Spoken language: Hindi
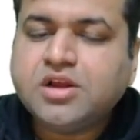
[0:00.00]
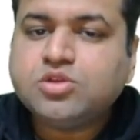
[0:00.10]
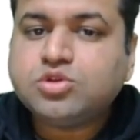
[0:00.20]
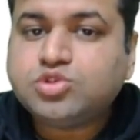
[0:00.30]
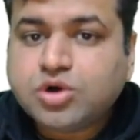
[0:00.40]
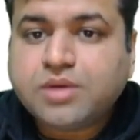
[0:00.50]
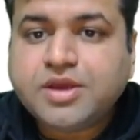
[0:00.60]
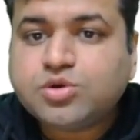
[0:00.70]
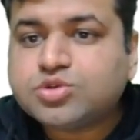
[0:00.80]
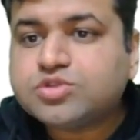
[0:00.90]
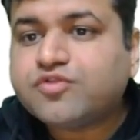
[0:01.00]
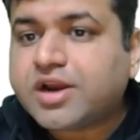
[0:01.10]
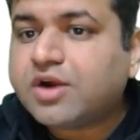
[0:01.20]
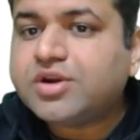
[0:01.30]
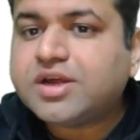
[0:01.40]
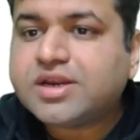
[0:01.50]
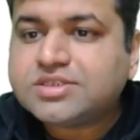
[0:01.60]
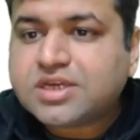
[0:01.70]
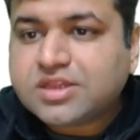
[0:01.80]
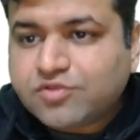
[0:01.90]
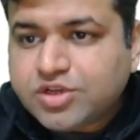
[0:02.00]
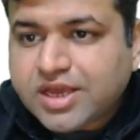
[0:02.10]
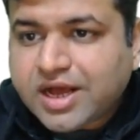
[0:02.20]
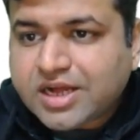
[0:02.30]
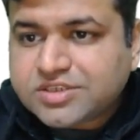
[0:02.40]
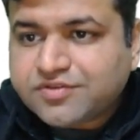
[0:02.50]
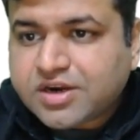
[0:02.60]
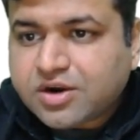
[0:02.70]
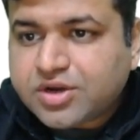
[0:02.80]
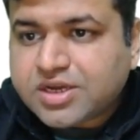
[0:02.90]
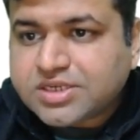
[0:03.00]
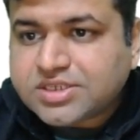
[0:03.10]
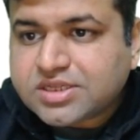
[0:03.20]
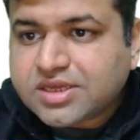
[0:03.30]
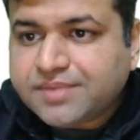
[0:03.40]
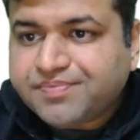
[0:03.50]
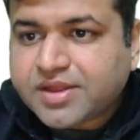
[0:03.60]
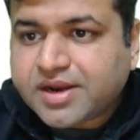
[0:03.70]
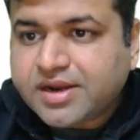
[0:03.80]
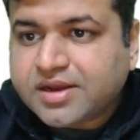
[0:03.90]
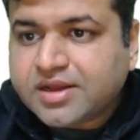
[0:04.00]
तो जो अभी कुछ कुछ वर्कआउट करना चाहते हैं वो यहाँ से वर्कआउट कर सकते हैं राइट